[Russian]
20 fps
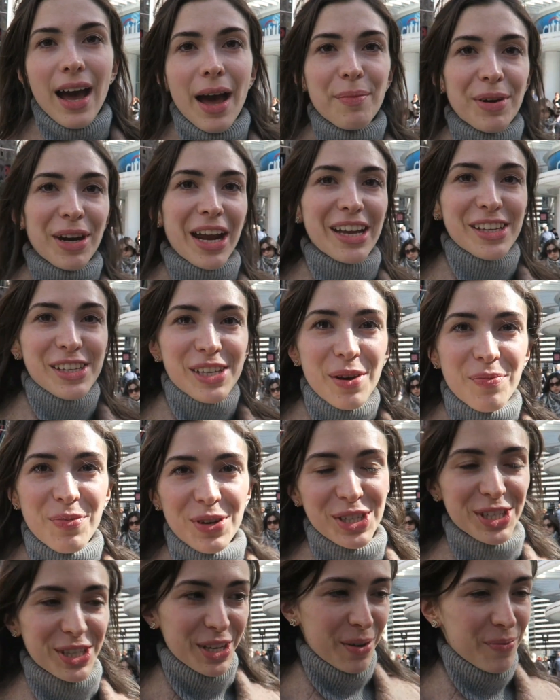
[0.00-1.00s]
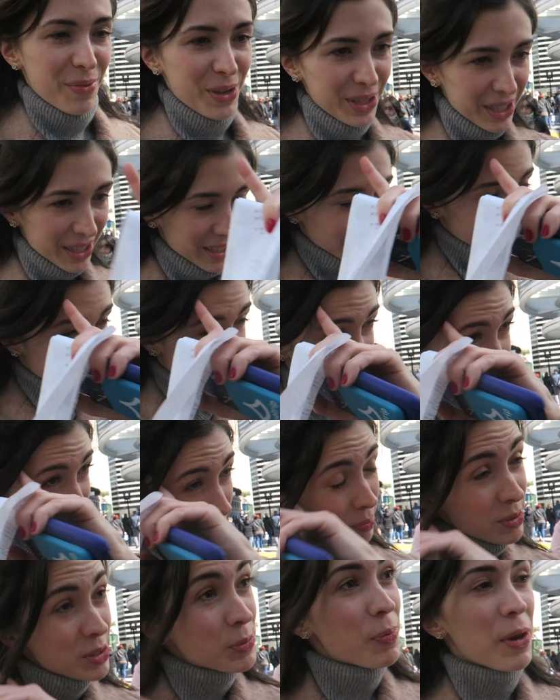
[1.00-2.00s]
Американская почта работает
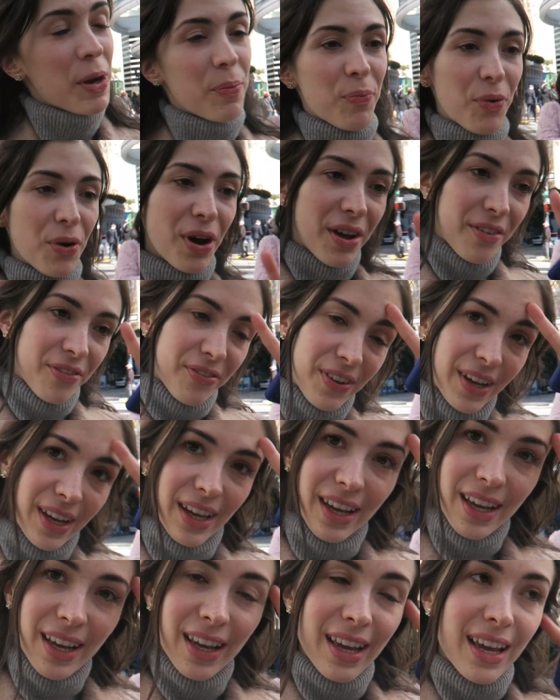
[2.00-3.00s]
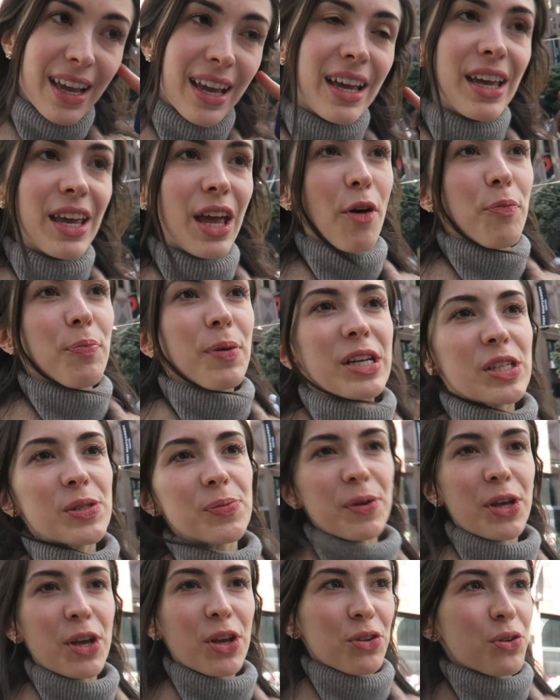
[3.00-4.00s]
так-то без перебоев, и я, в
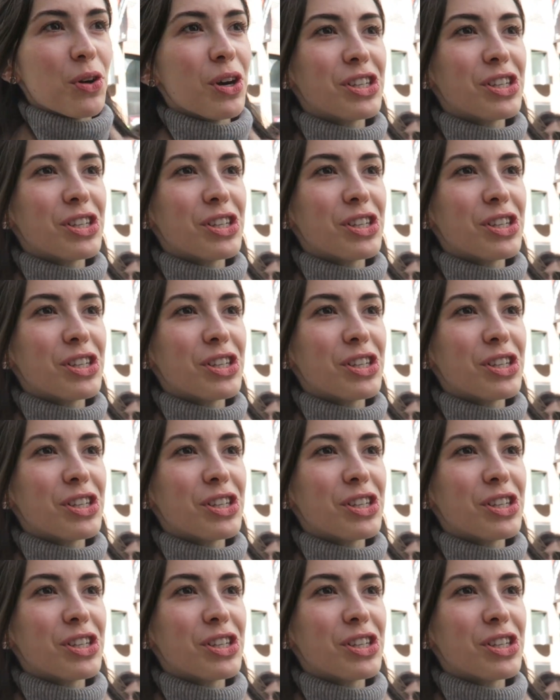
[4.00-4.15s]
принципе, ее не